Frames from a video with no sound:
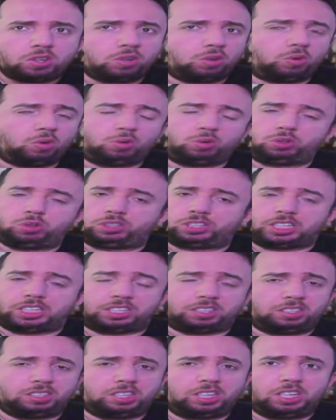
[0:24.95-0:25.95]
Und ja,
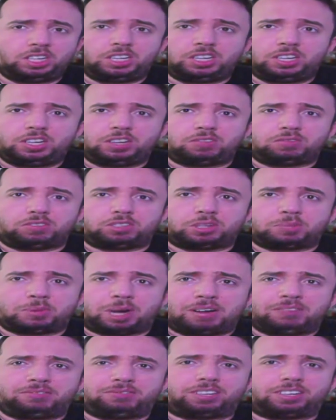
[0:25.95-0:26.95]
wie soll
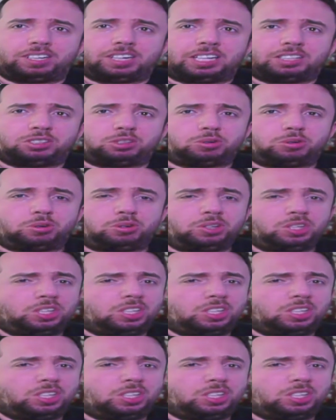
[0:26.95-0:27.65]
man anfangen? Also,